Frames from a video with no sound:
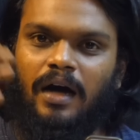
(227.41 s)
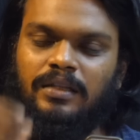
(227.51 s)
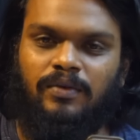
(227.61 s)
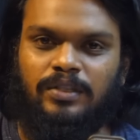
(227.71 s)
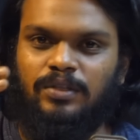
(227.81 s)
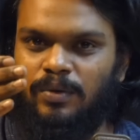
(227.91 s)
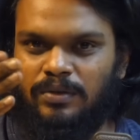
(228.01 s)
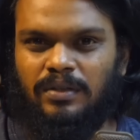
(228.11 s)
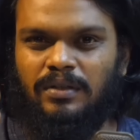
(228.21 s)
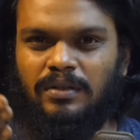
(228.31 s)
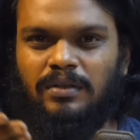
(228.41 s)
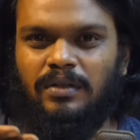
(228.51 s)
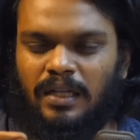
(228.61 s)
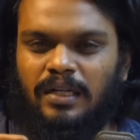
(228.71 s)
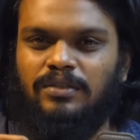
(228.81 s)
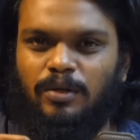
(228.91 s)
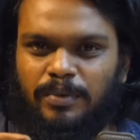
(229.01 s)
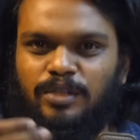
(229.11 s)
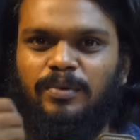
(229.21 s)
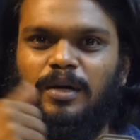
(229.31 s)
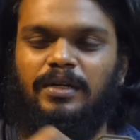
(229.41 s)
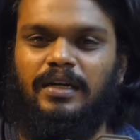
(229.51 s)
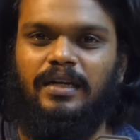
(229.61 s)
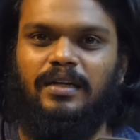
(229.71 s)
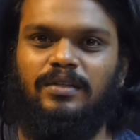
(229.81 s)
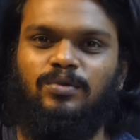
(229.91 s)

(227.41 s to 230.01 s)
அந்த வசனம் வந்து ராதாரே சார் பேசியிருப்பார் அப்படின்னு நினைக்கிறேன்